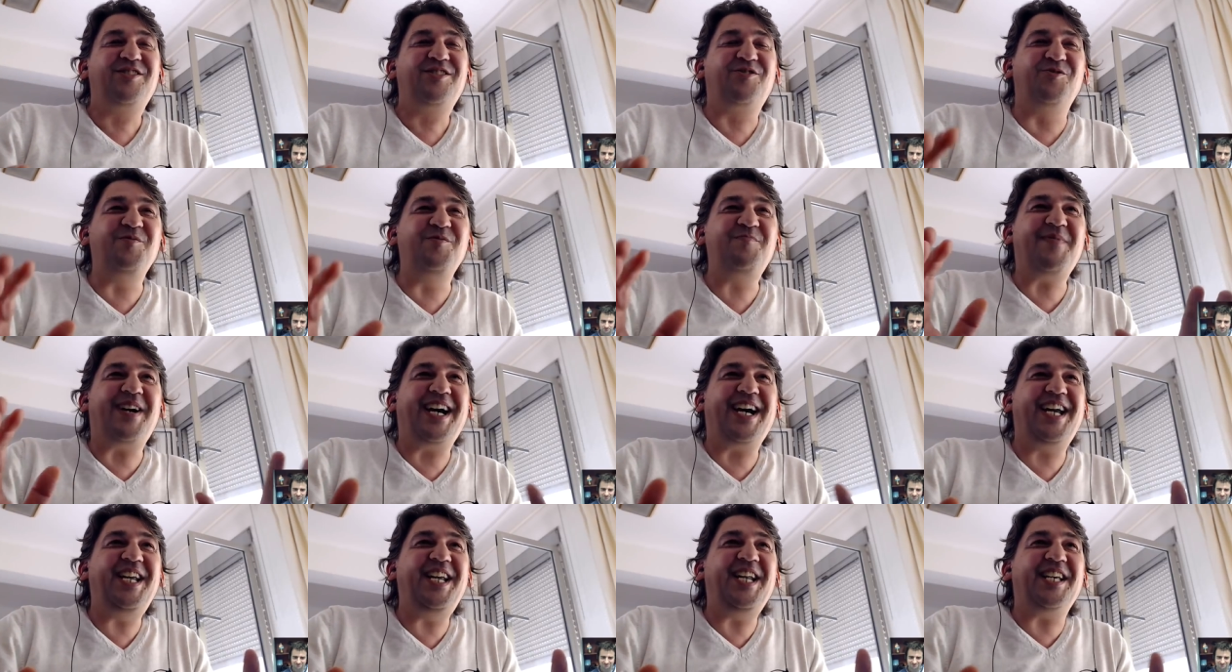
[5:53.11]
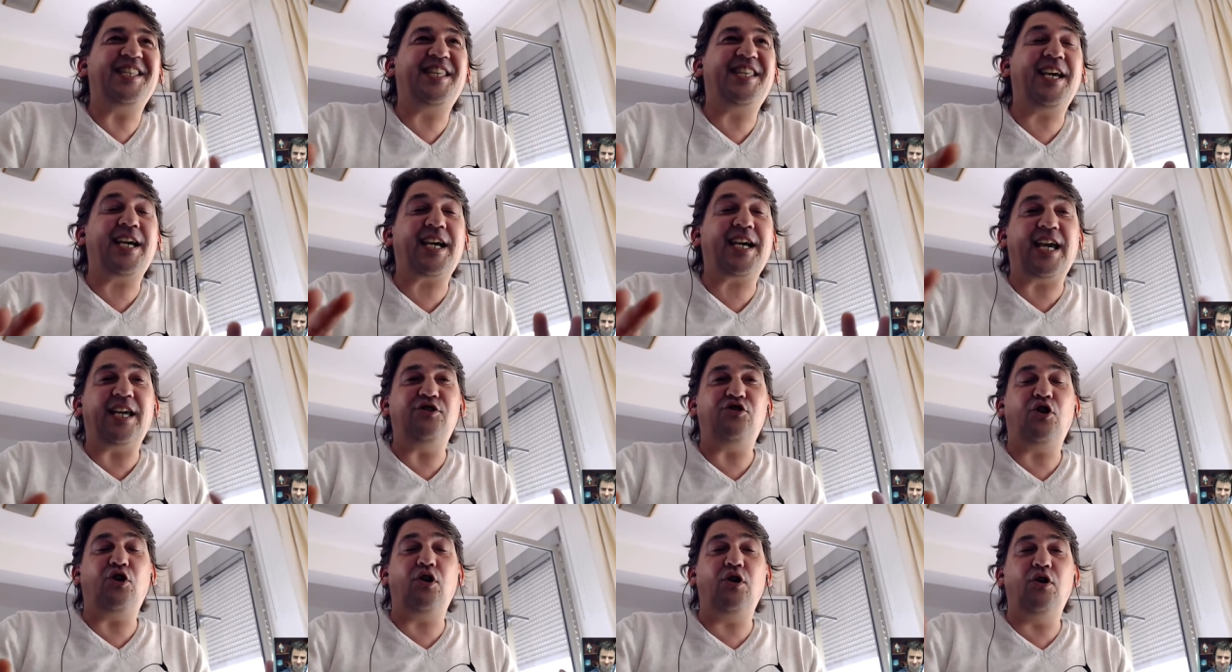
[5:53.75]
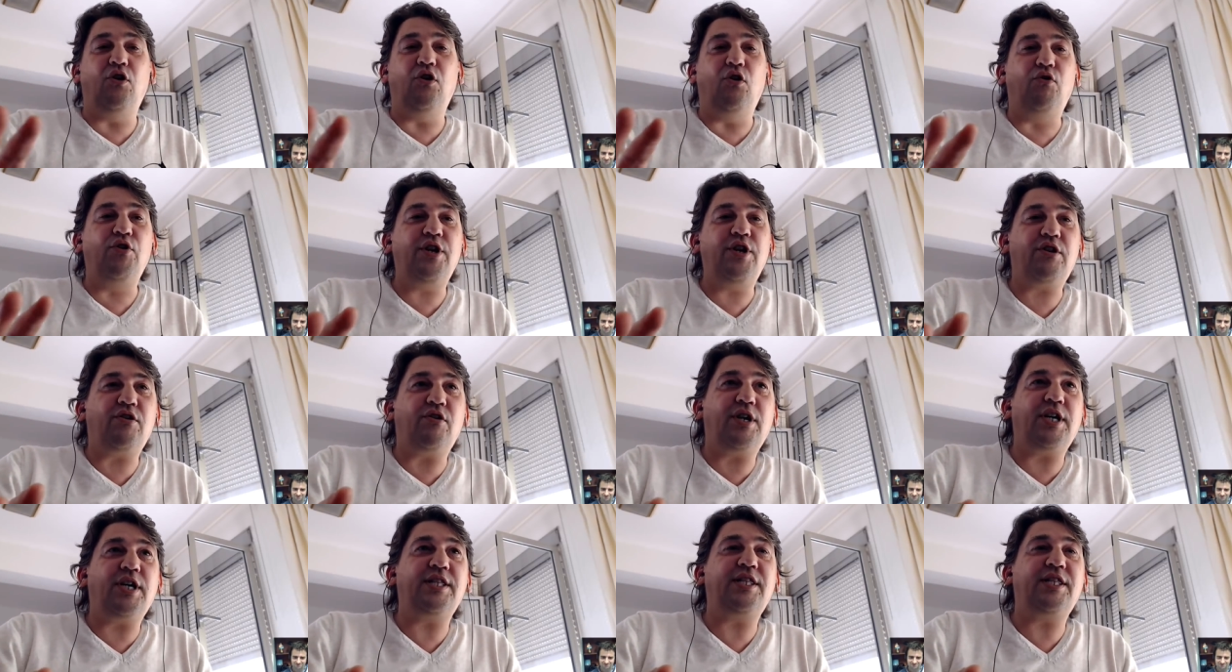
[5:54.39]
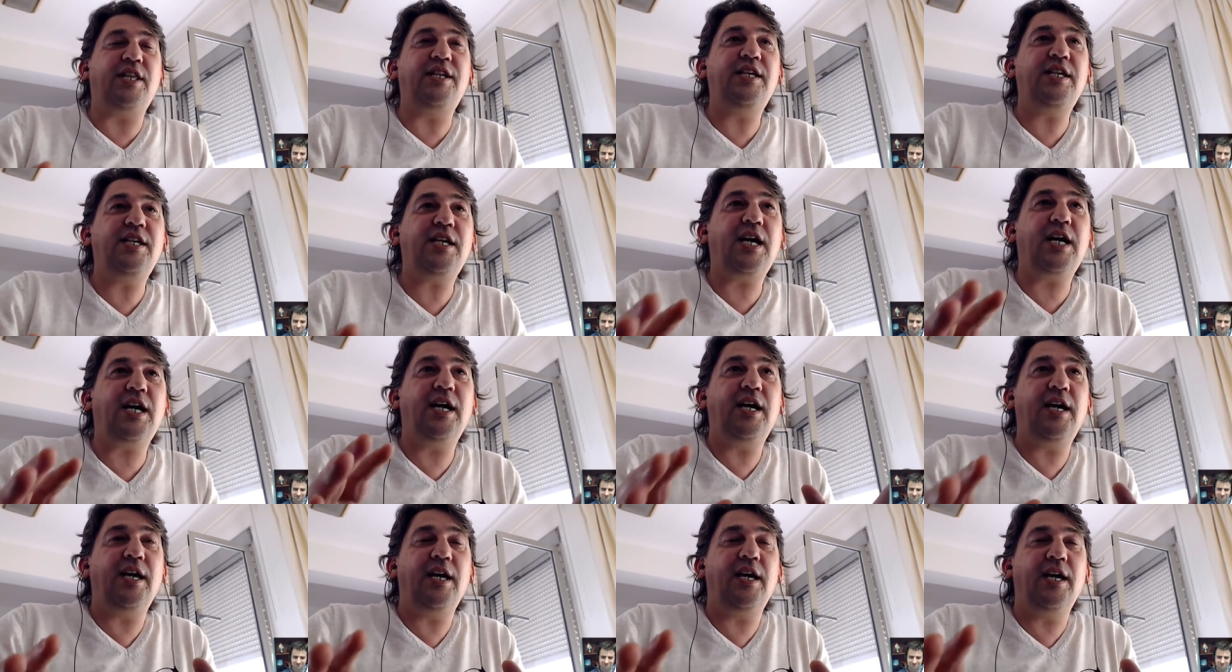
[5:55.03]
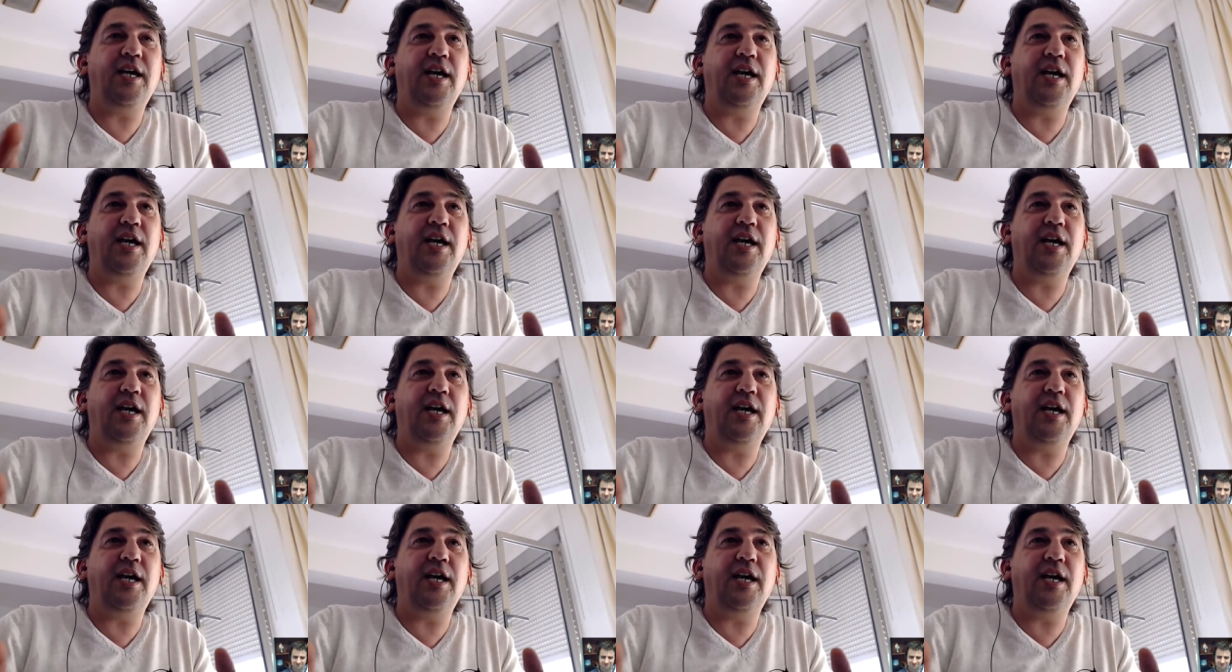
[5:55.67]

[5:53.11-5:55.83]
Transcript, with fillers: tú imagínate que yo lo único que tenía